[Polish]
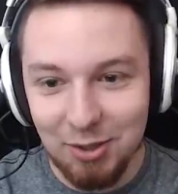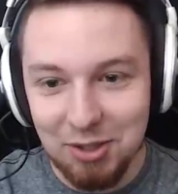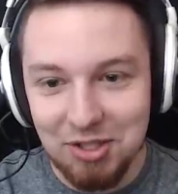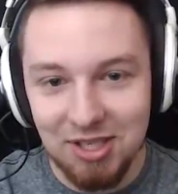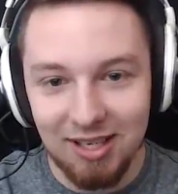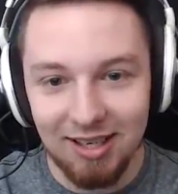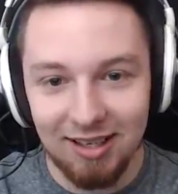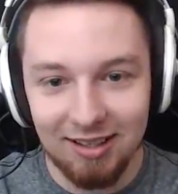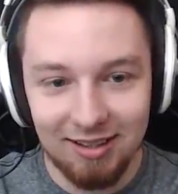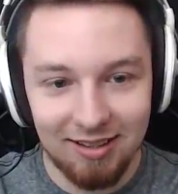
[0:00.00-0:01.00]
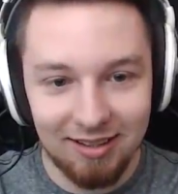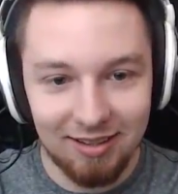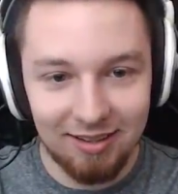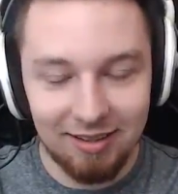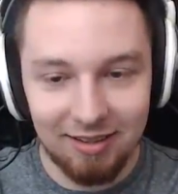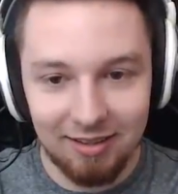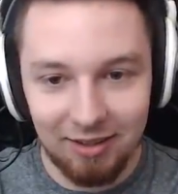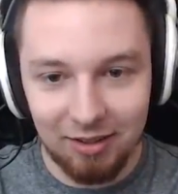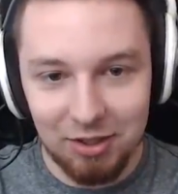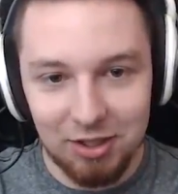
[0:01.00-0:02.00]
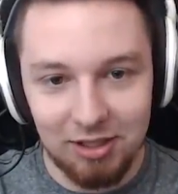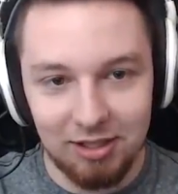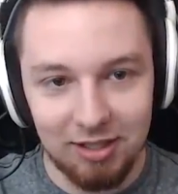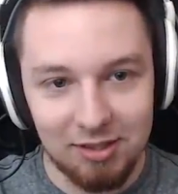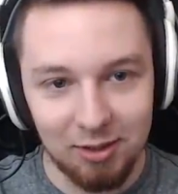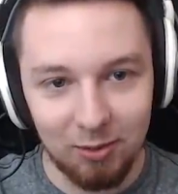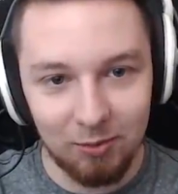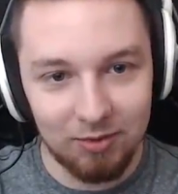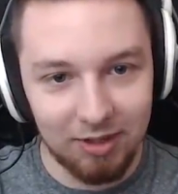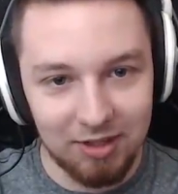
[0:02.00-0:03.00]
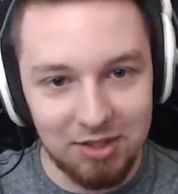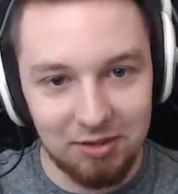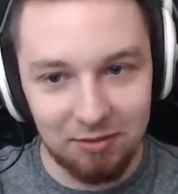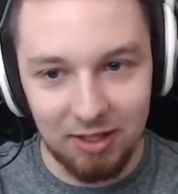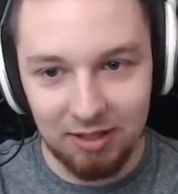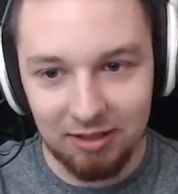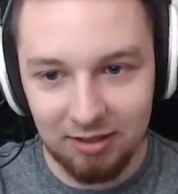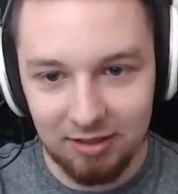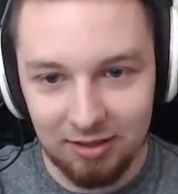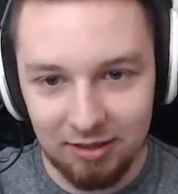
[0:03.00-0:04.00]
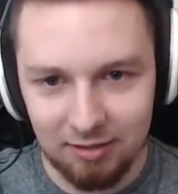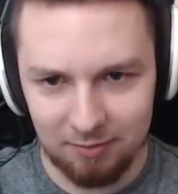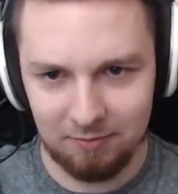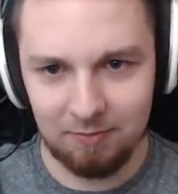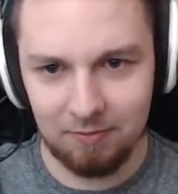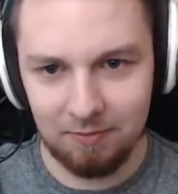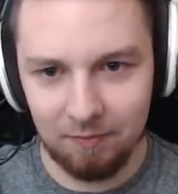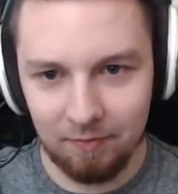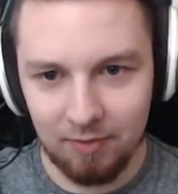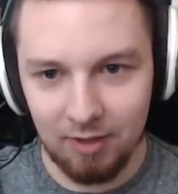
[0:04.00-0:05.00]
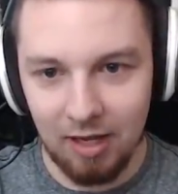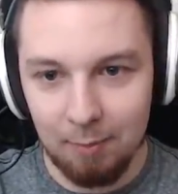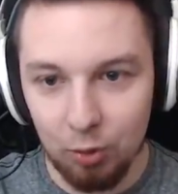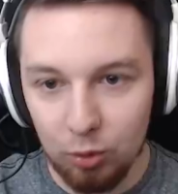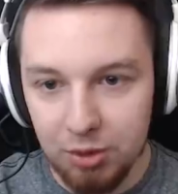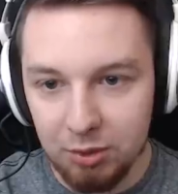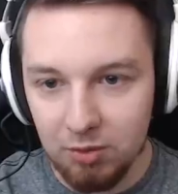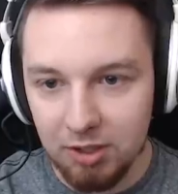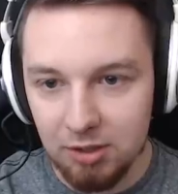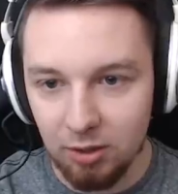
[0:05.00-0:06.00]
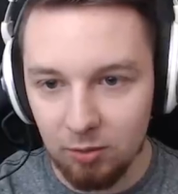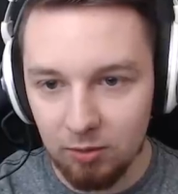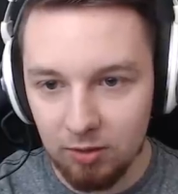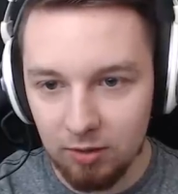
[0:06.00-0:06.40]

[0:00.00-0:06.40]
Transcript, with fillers: Co się dzieje? Jakieś linie są takie dziwne. Prędkości, pa. A, bo ludzie tutaj są.